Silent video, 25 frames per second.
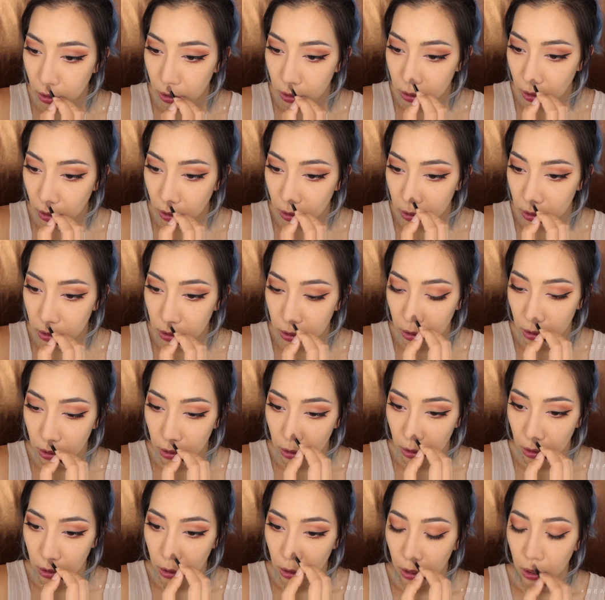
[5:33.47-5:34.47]
这样子，
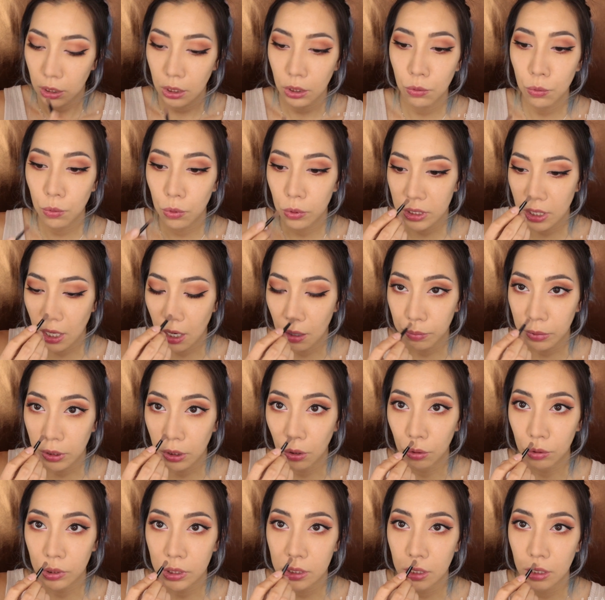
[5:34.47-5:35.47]
因为我想要鼻
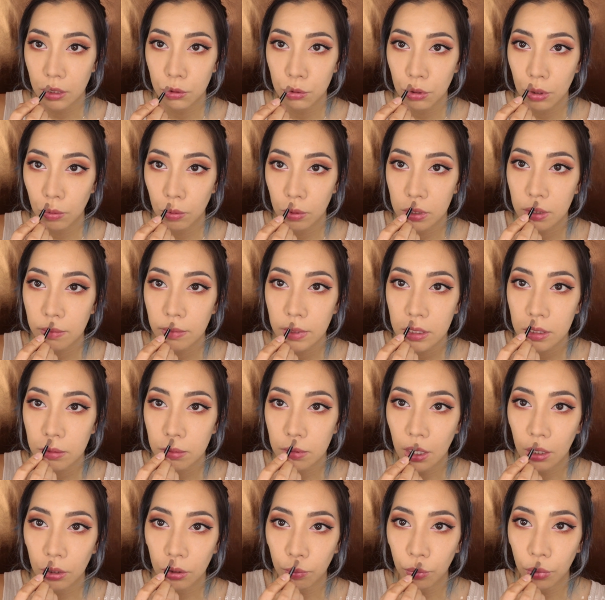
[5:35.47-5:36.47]
头尖，所以我这边基
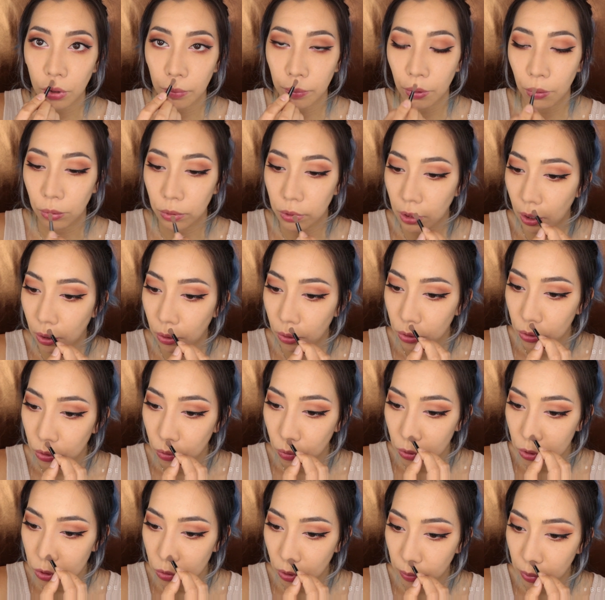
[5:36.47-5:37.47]
本上都不会碰到，
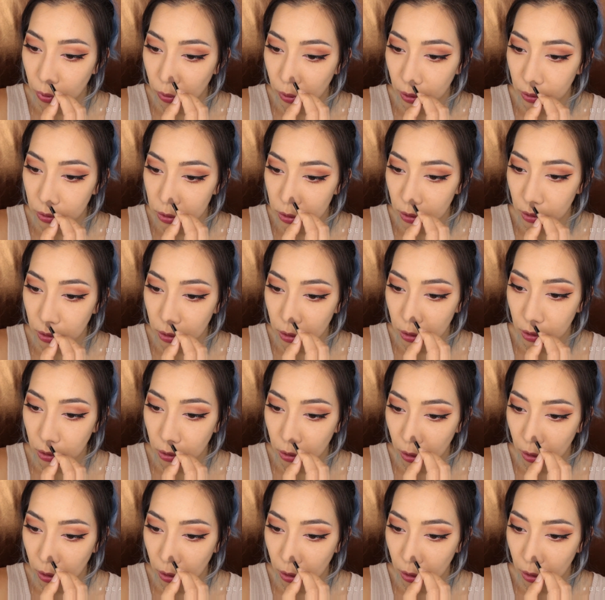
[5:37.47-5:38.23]
我只会碰到这里，